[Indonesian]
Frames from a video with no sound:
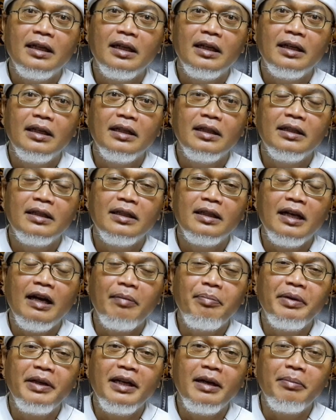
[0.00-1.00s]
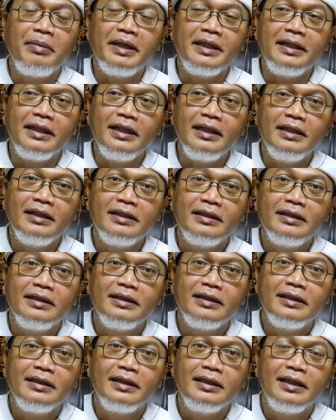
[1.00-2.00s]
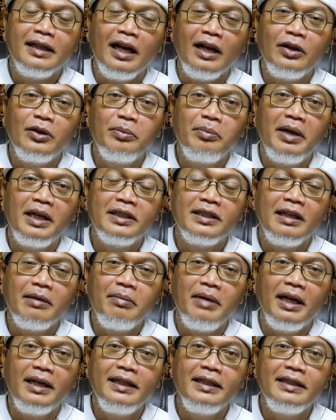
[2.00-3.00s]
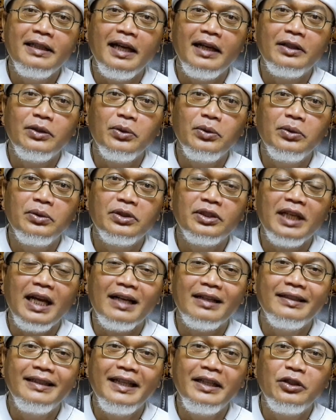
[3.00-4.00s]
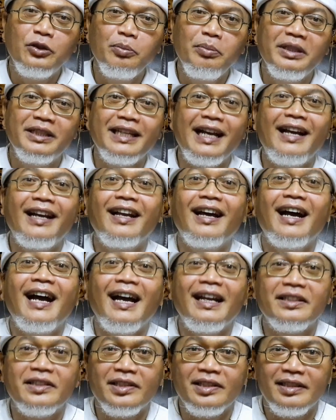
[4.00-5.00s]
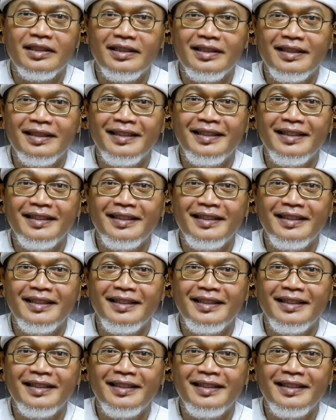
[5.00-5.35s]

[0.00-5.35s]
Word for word: eh, apa namanya? Kalau bahasa Balinya itu sakti itu bisa lekas.